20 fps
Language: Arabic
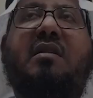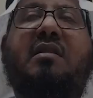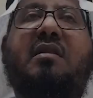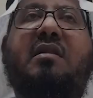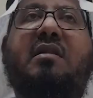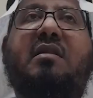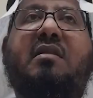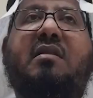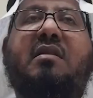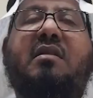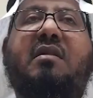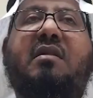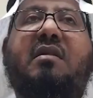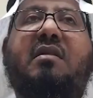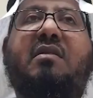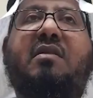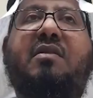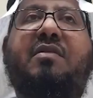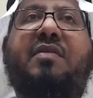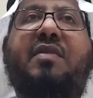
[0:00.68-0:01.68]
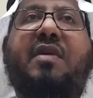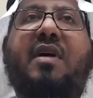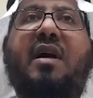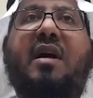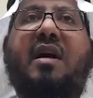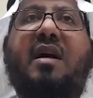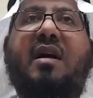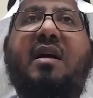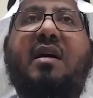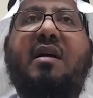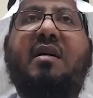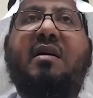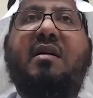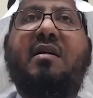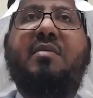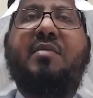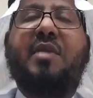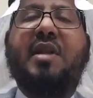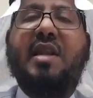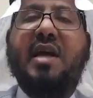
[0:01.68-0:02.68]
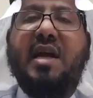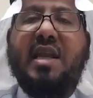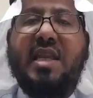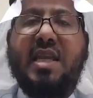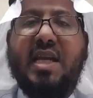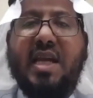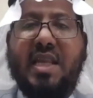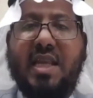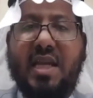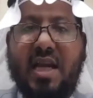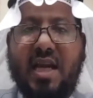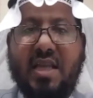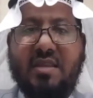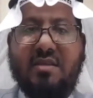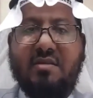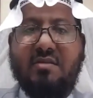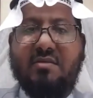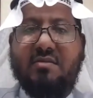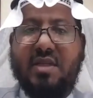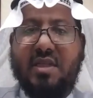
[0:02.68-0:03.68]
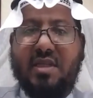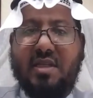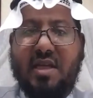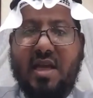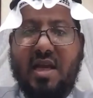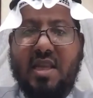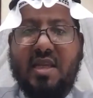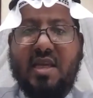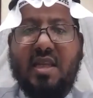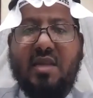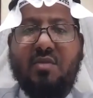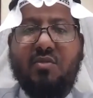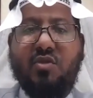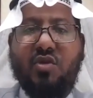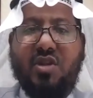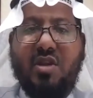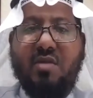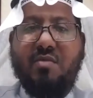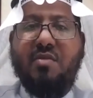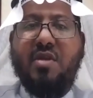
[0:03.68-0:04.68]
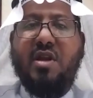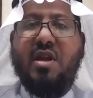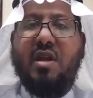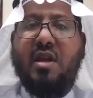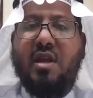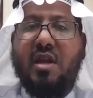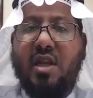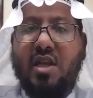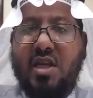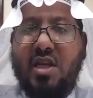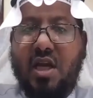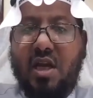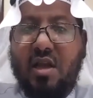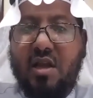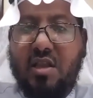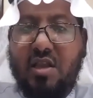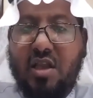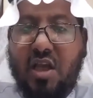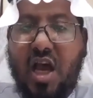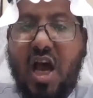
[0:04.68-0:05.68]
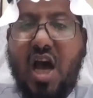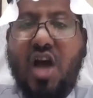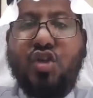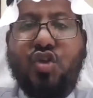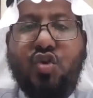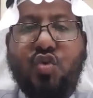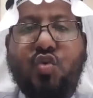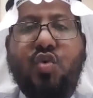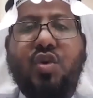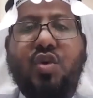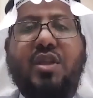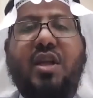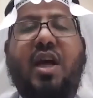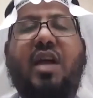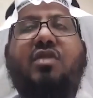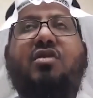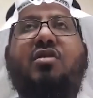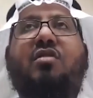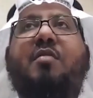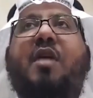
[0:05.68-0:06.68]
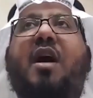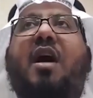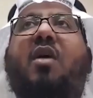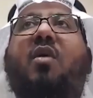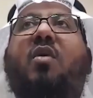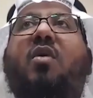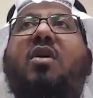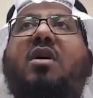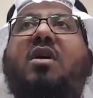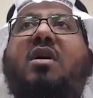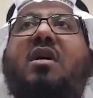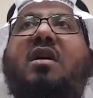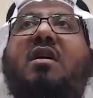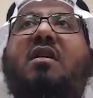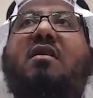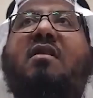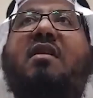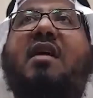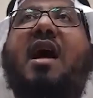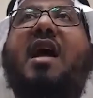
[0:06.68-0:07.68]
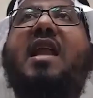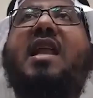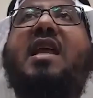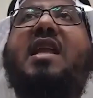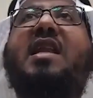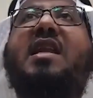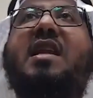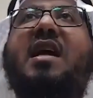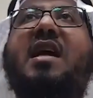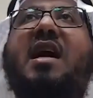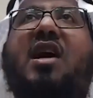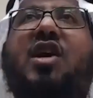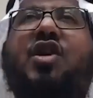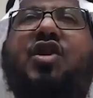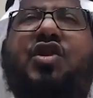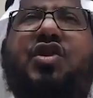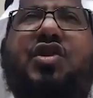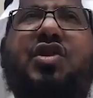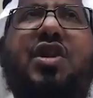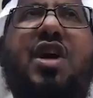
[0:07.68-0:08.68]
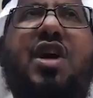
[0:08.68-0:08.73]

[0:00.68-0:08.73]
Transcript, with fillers: من القصص المؤثرة التي حدثت آه، واحد آه، من الشباب آه، وصل